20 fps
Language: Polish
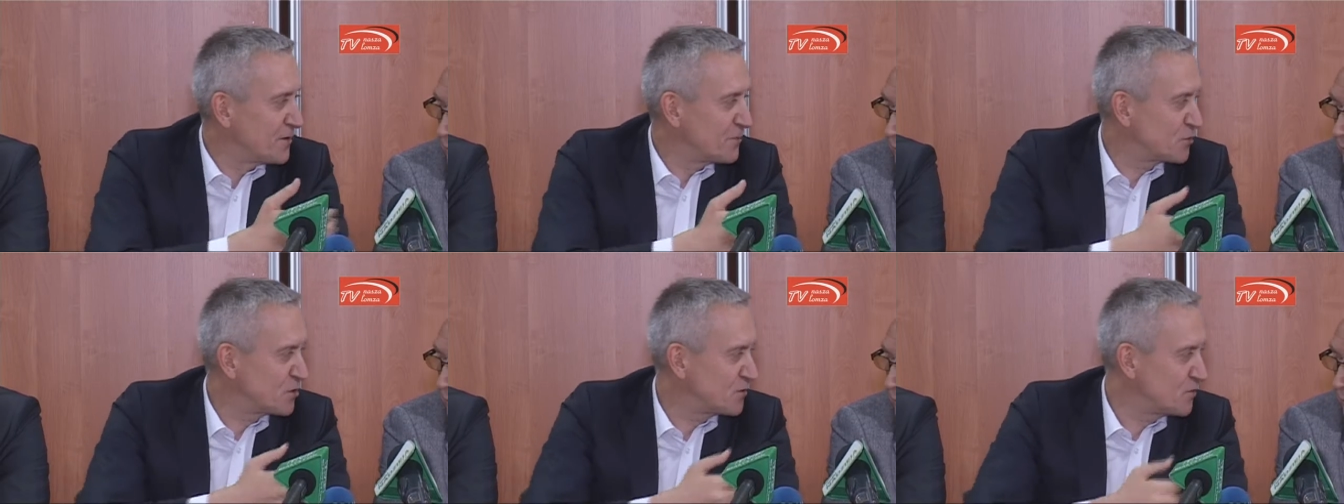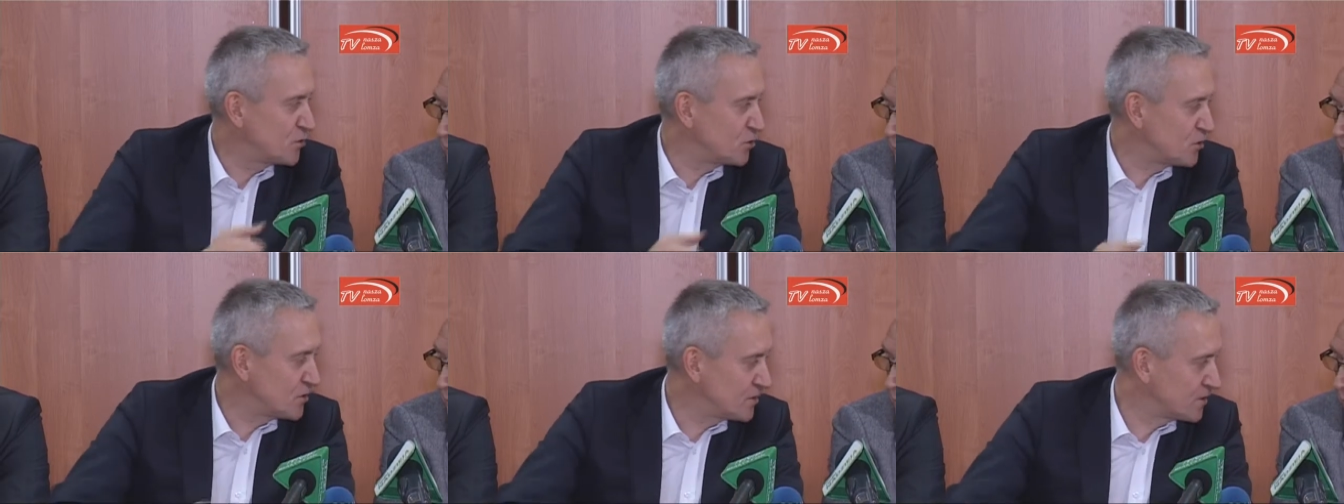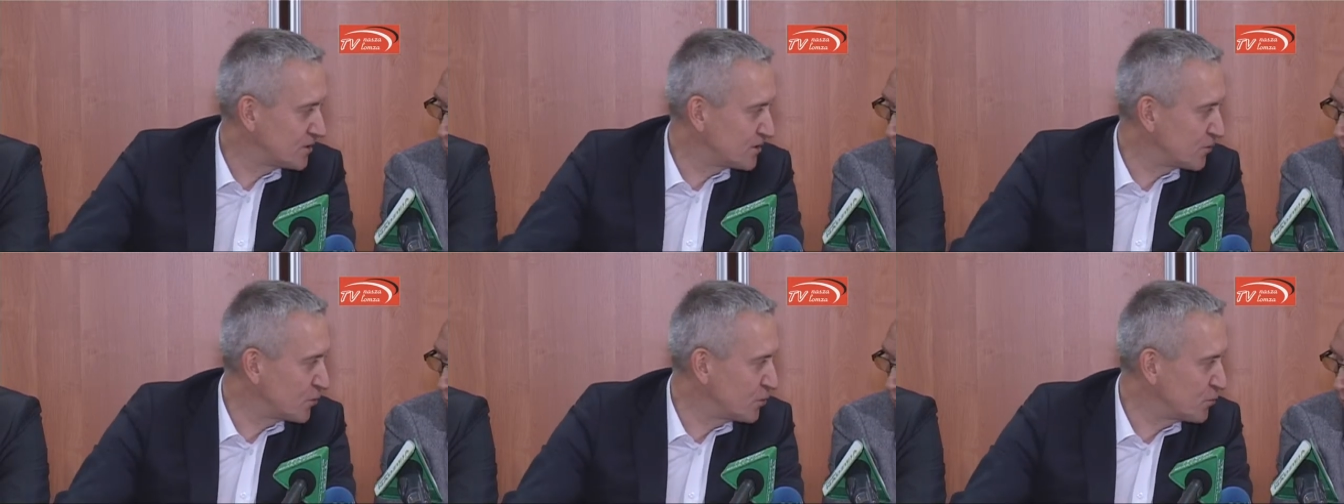
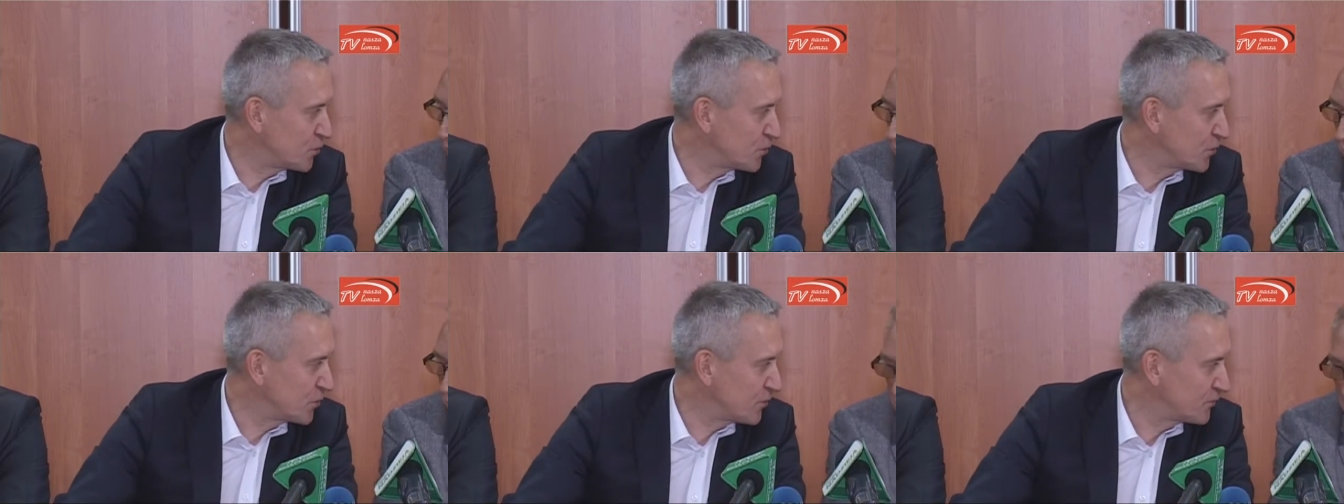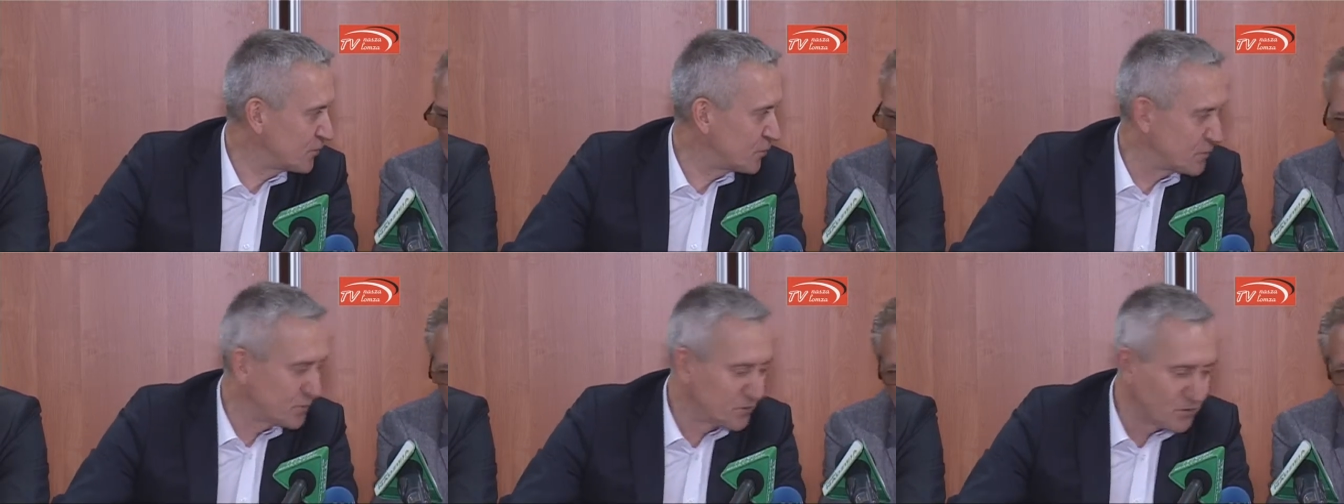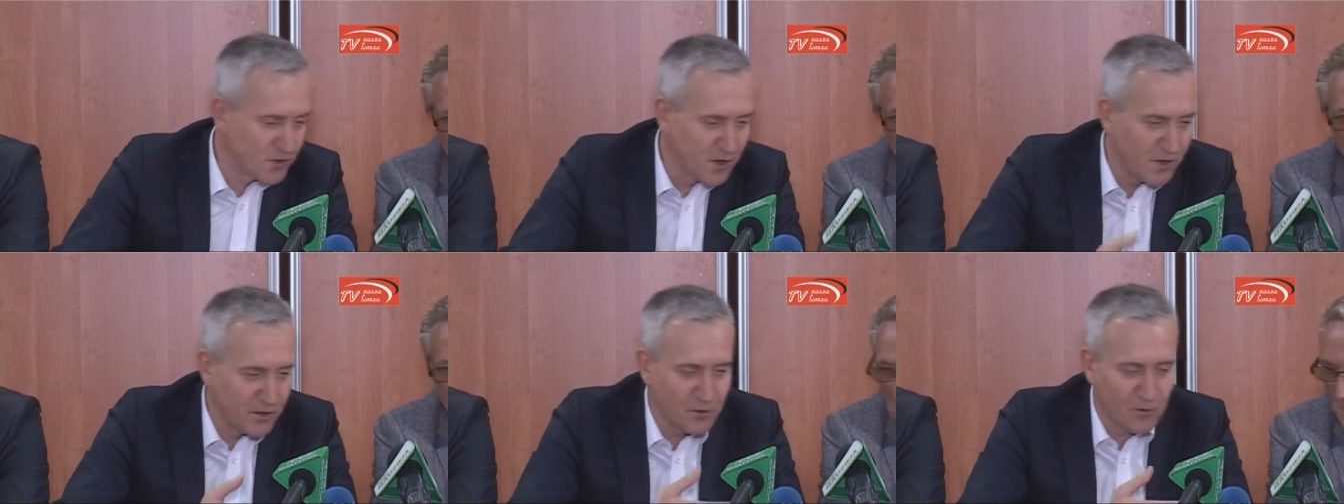przewodniczący zakomunikował, bo
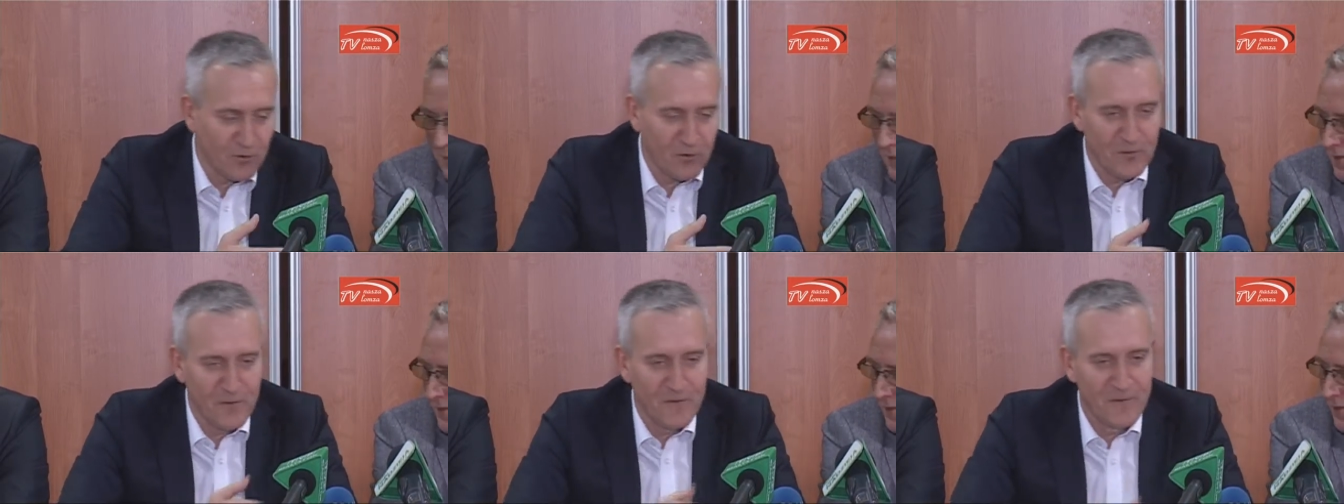to jego